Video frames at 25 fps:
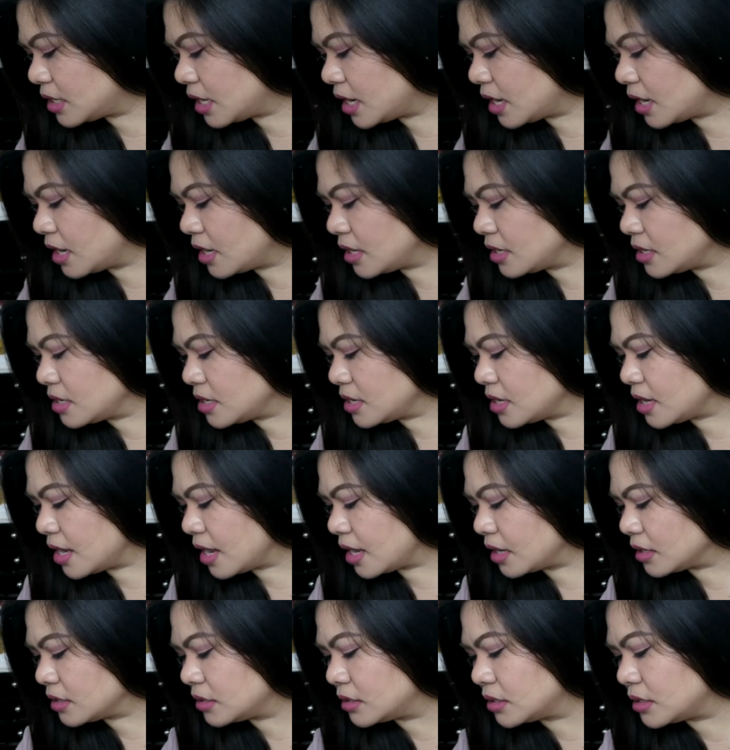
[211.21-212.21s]
Then,
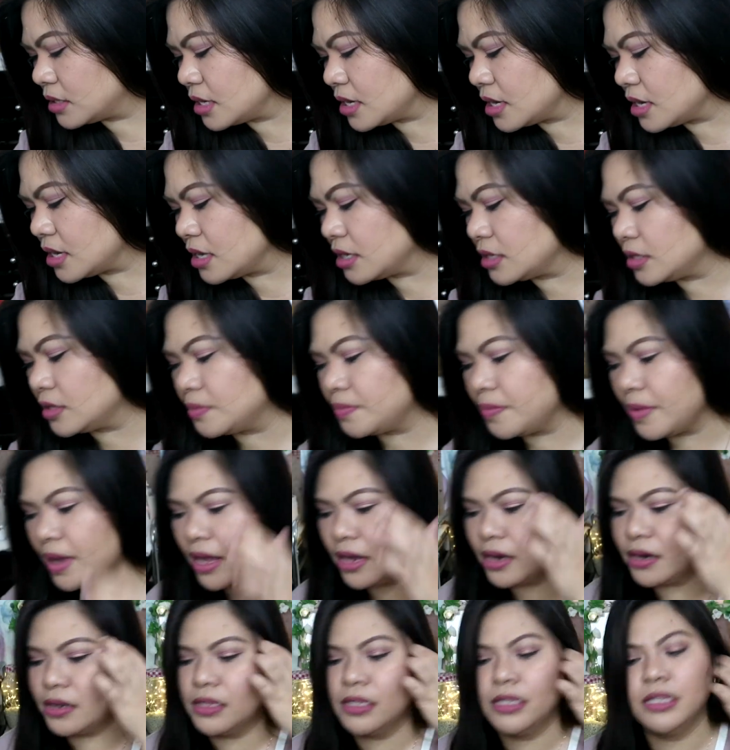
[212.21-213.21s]
next is
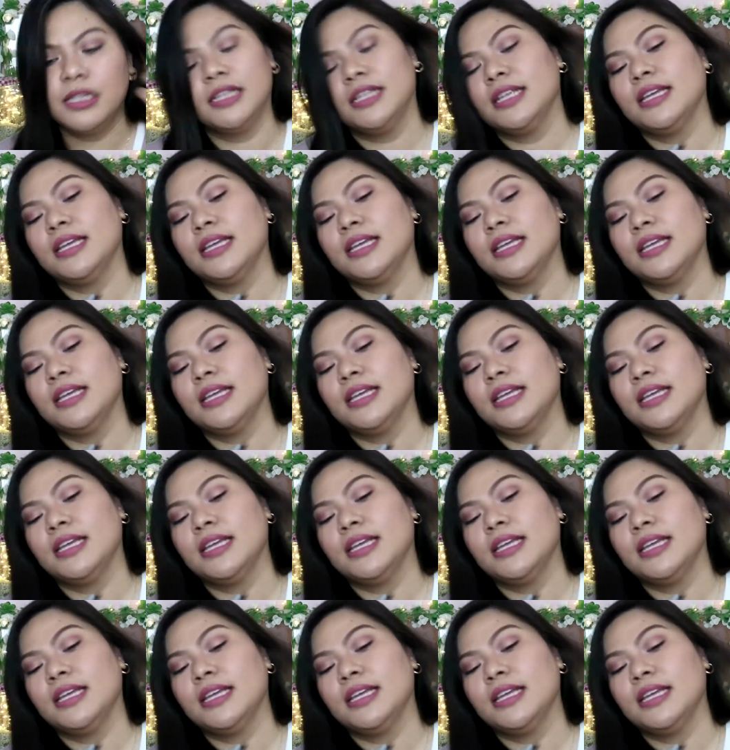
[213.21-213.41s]
meron